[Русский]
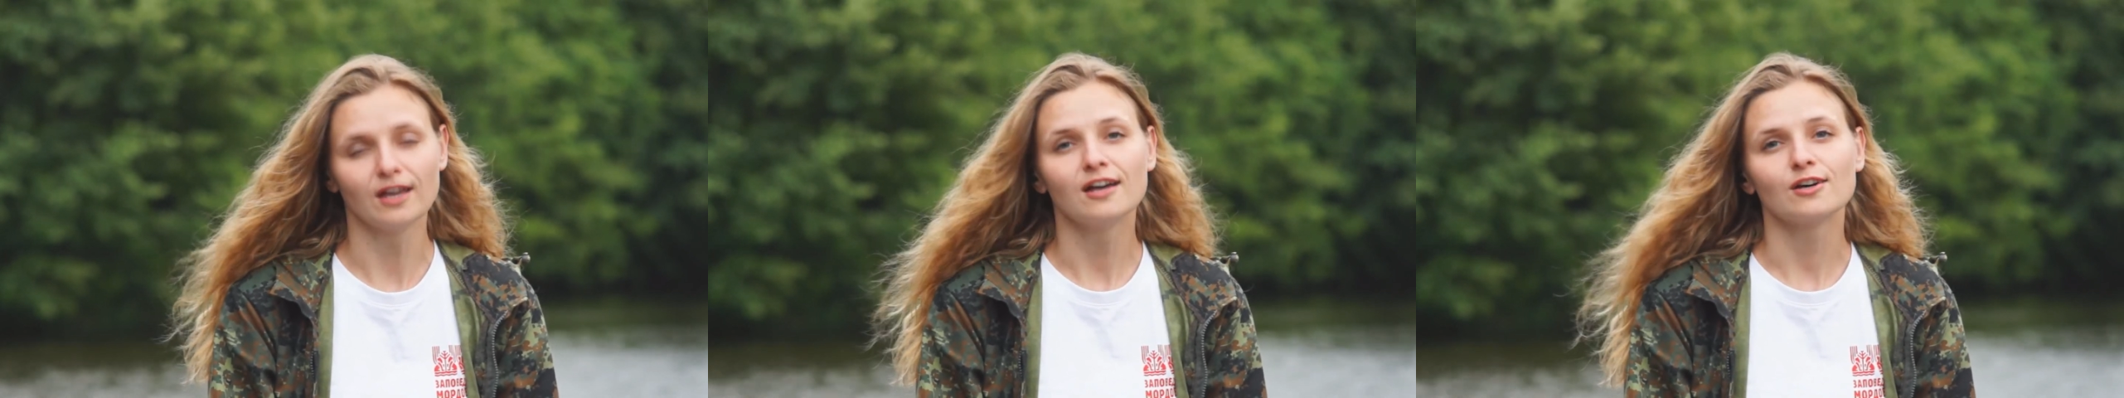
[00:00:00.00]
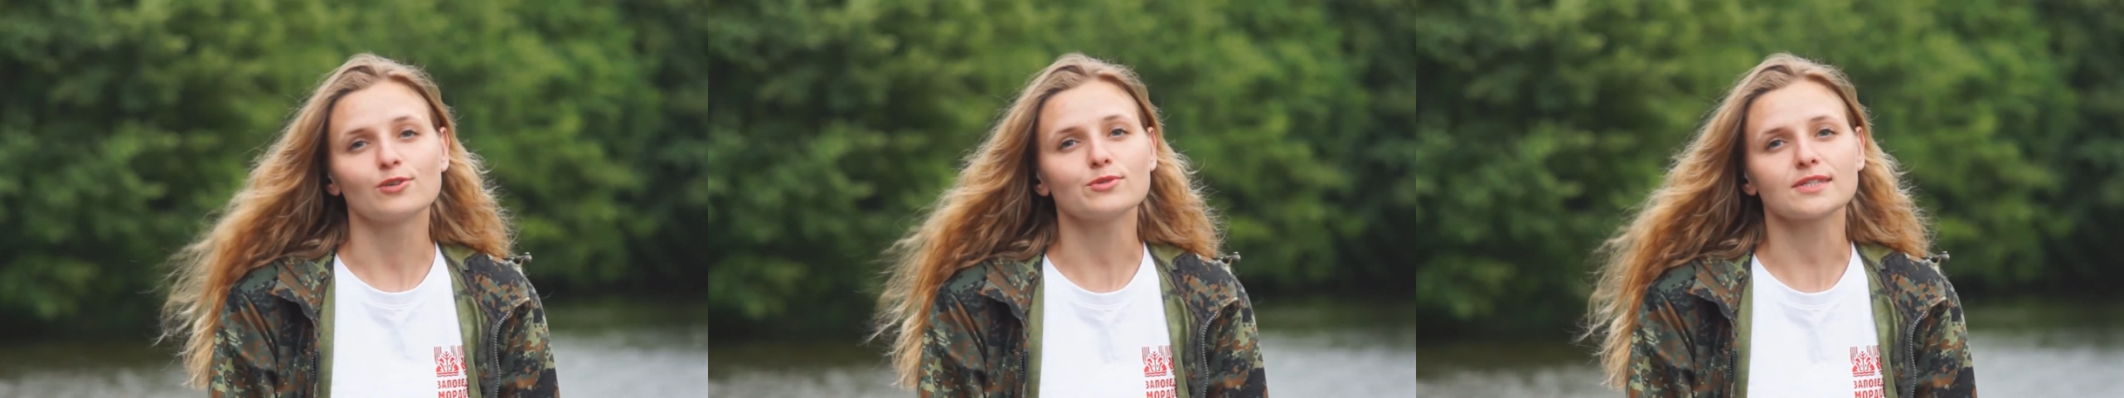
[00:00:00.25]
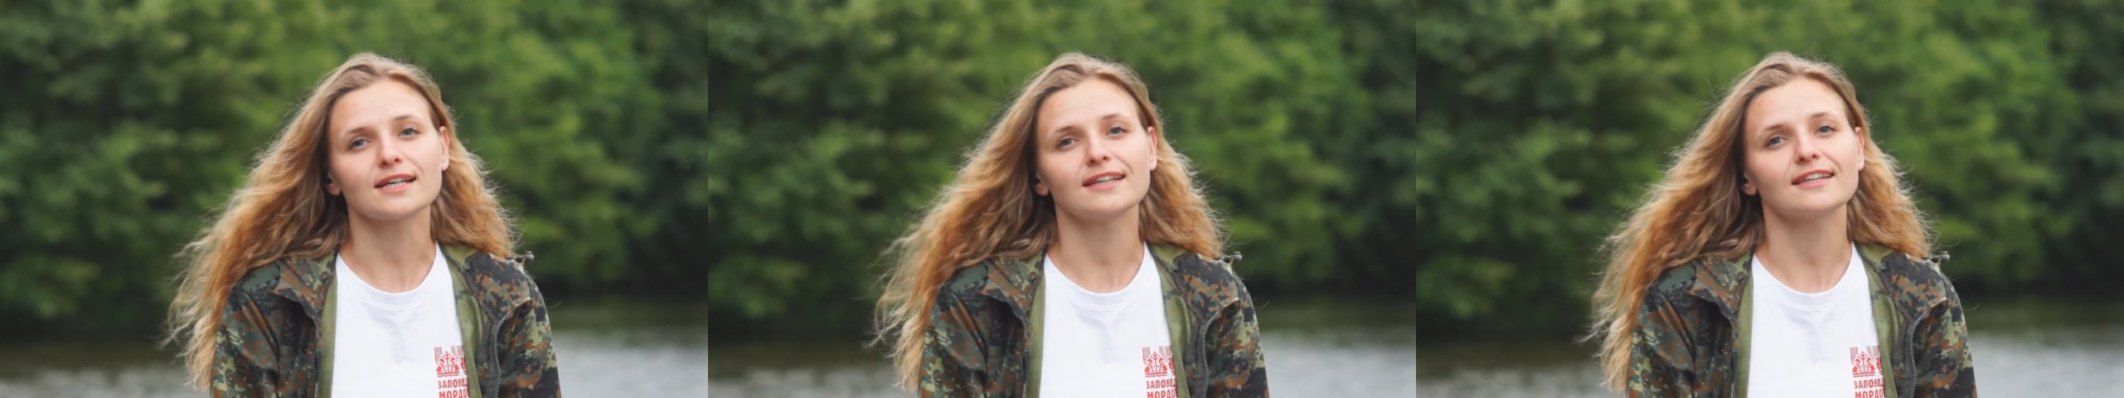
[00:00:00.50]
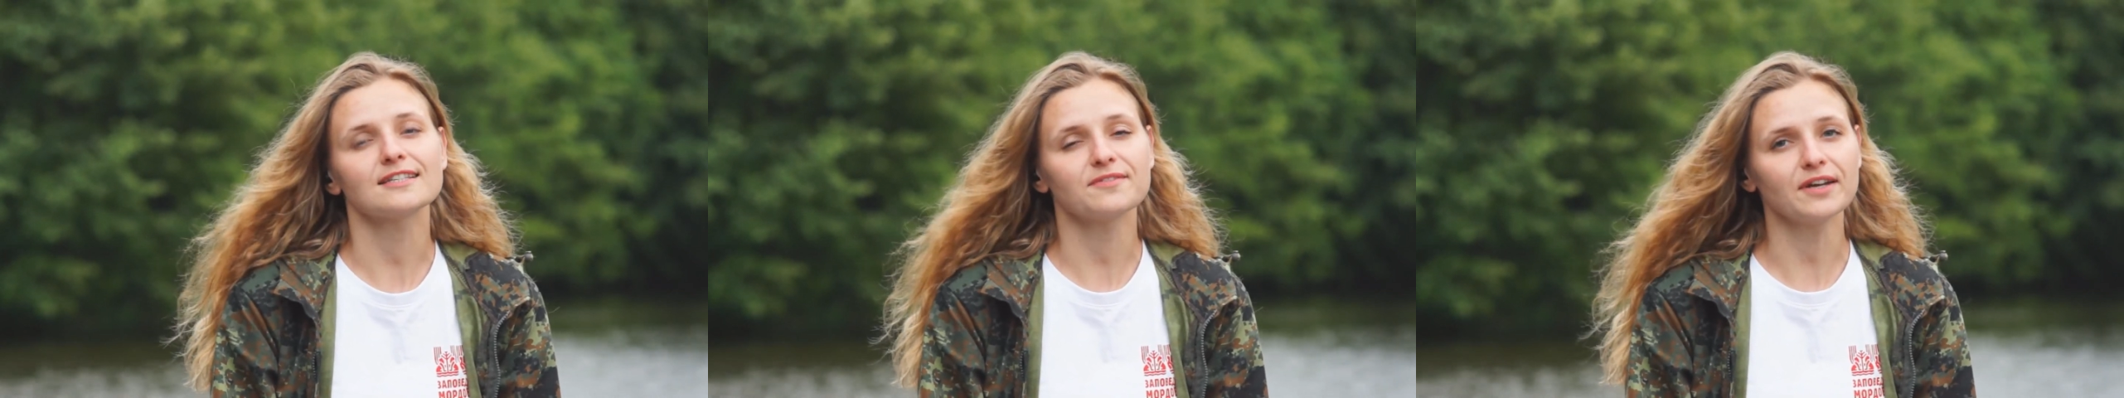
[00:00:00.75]

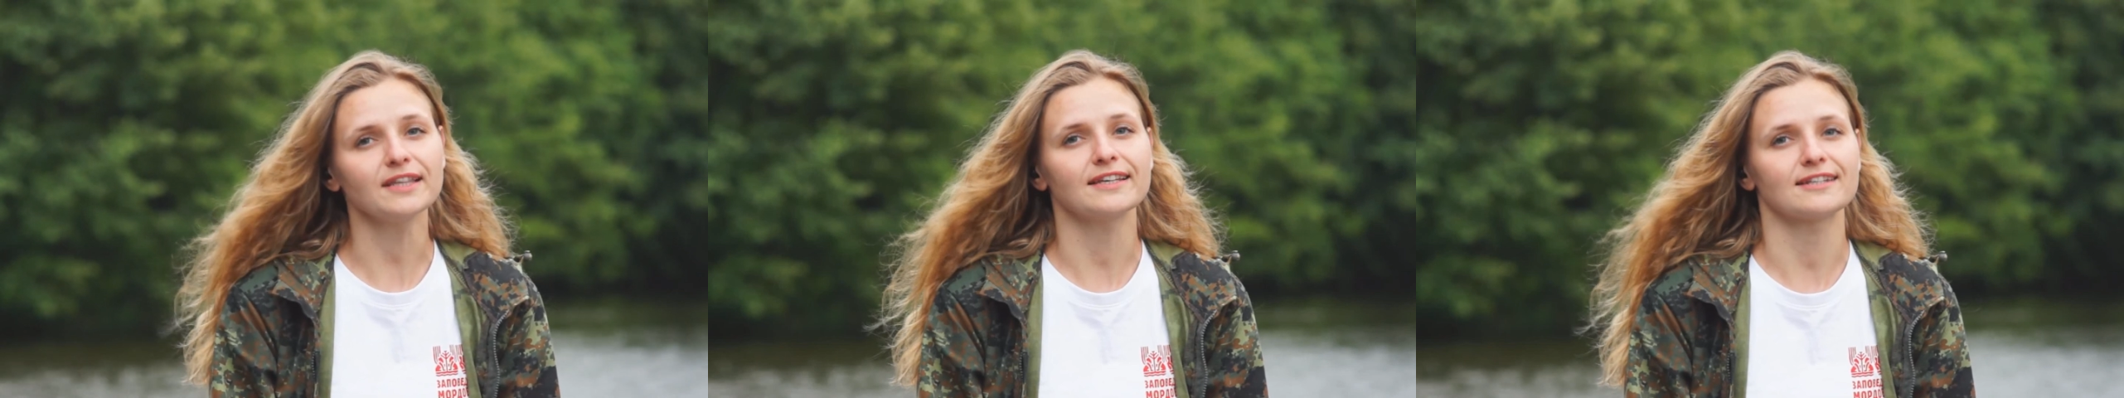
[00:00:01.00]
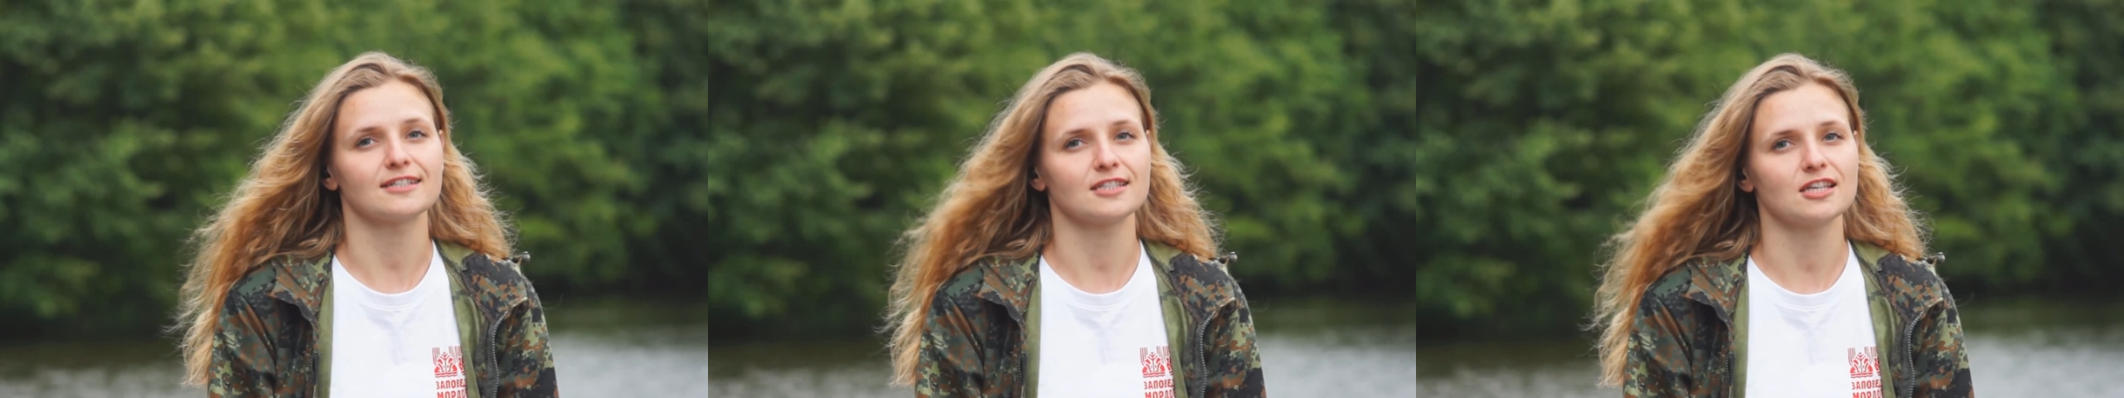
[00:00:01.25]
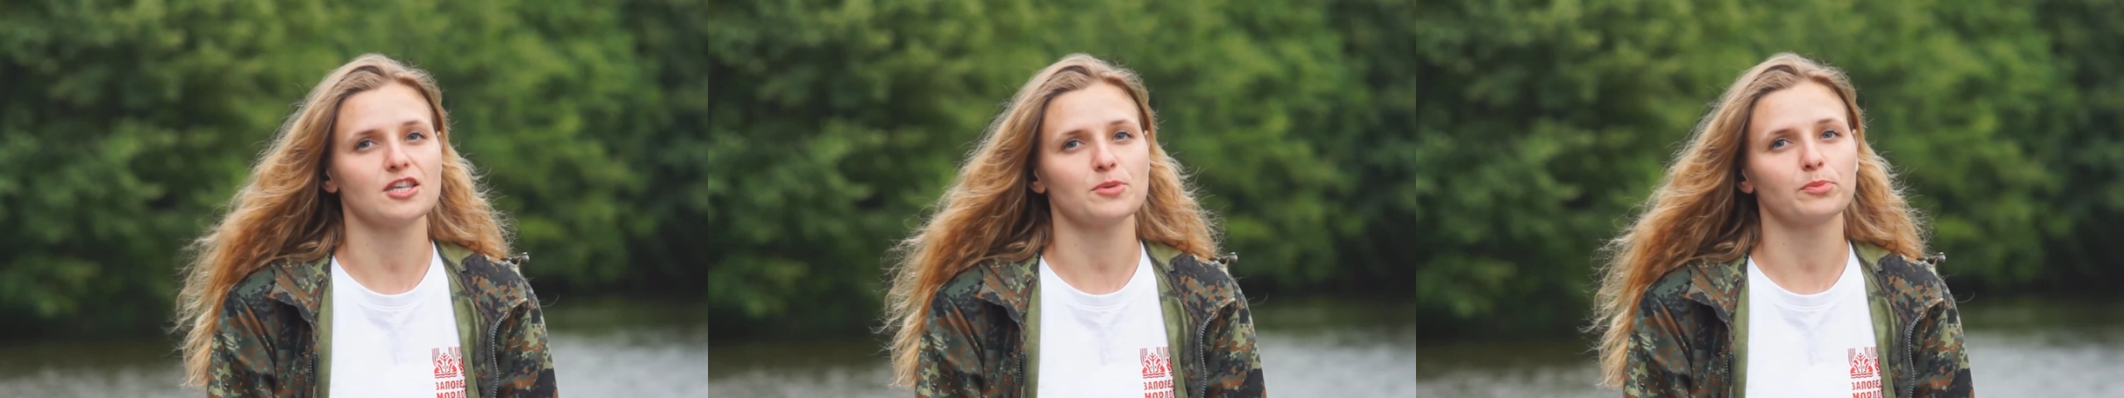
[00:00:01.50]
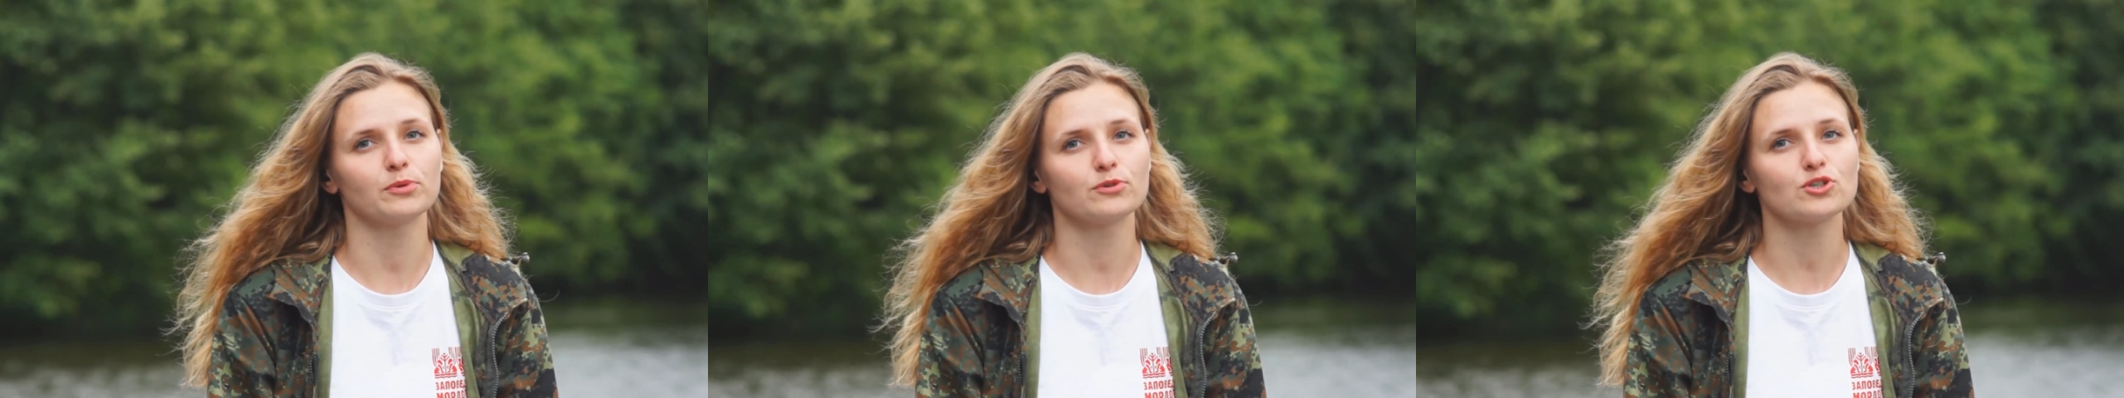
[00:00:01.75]
Русское название
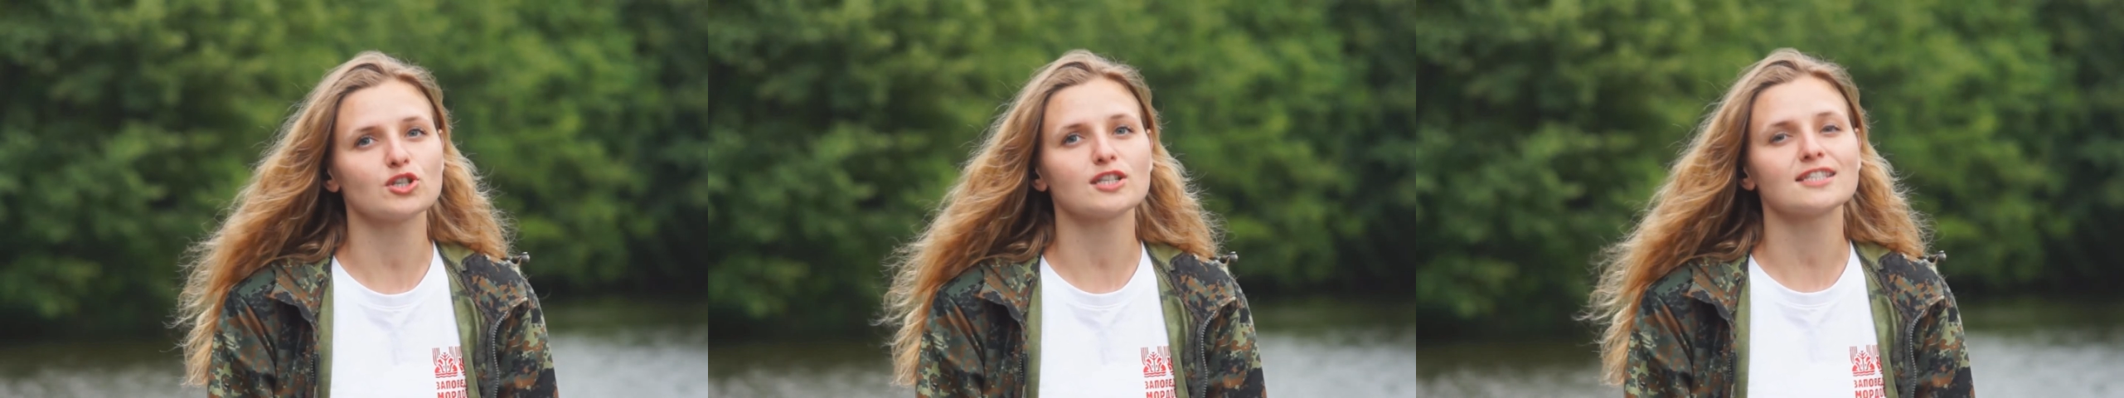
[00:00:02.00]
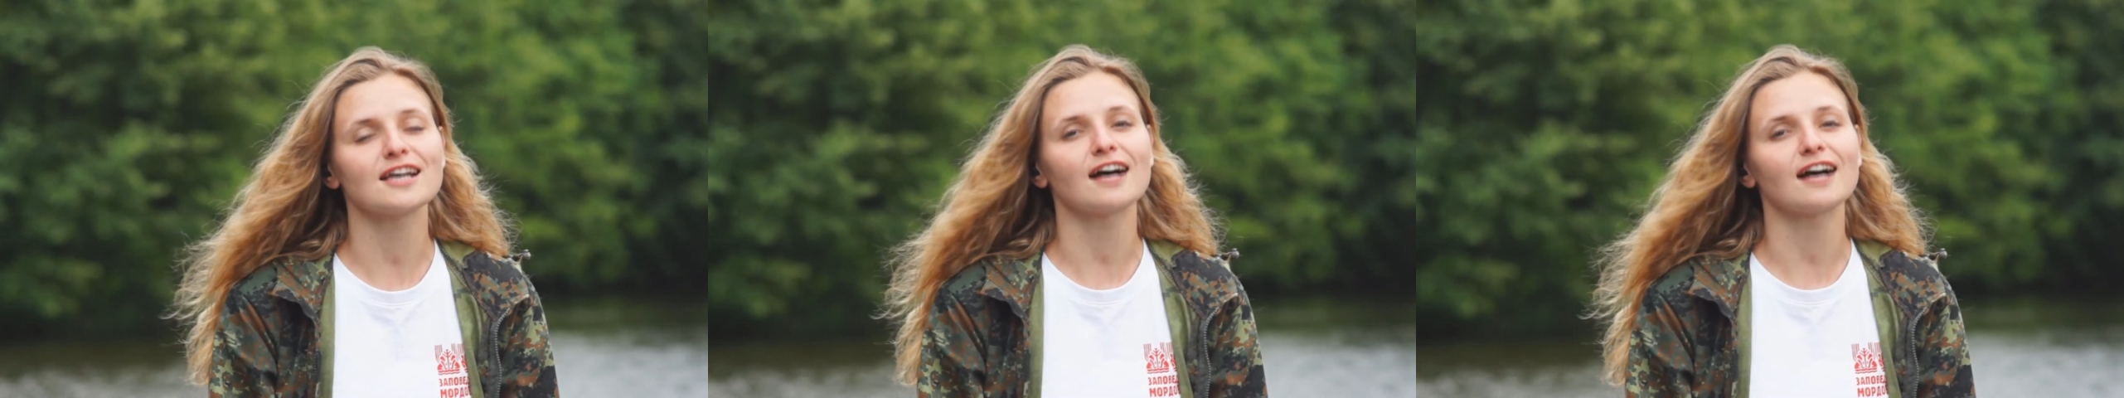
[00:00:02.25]
растение получило